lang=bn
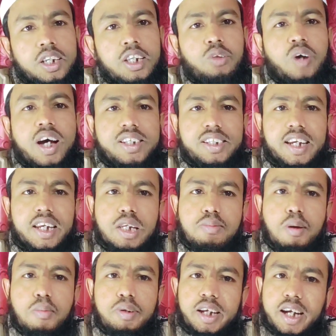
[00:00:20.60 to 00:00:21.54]
কিন্তু আজকে
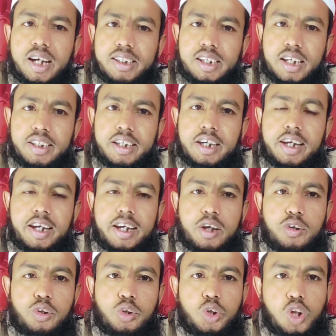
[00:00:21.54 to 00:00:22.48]
যেভাবে দেখা যায় যে
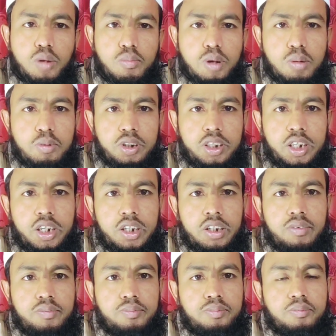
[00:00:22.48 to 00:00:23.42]
একে অন্য ধর্মের মধ্যে
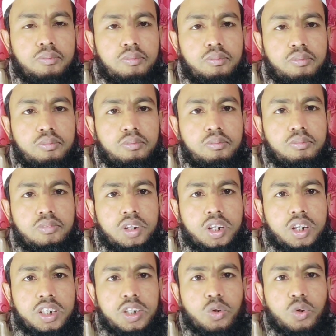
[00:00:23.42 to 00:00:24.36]

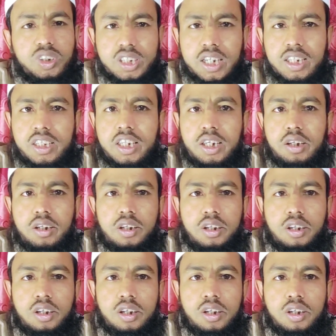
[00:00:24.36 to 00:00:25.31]
অশান্তি
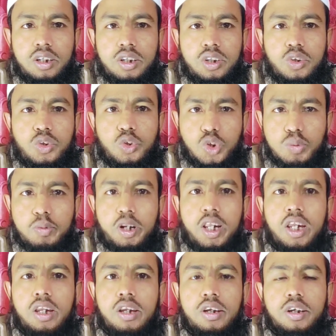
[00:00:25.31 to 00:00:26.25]

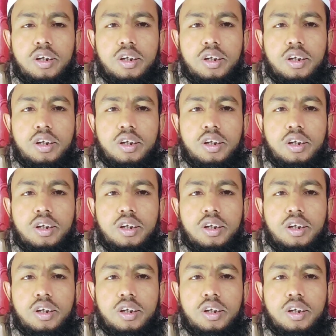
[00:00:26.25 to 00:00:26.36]
দুশ্মনী